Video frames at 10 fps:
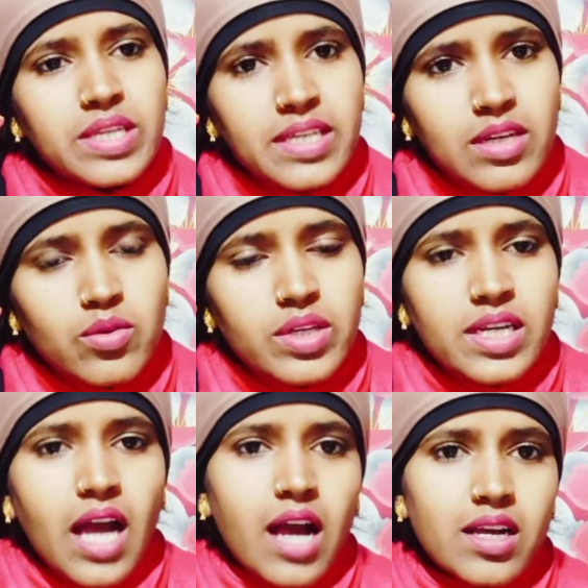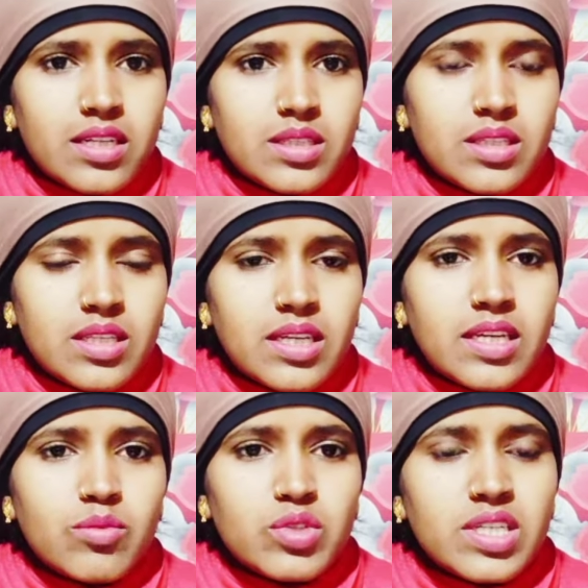बिक्की को ही कहा करती थी
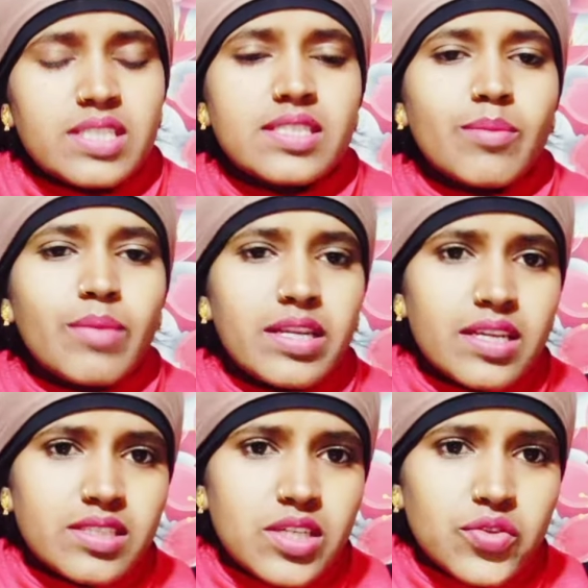कि मुझे इस सामान की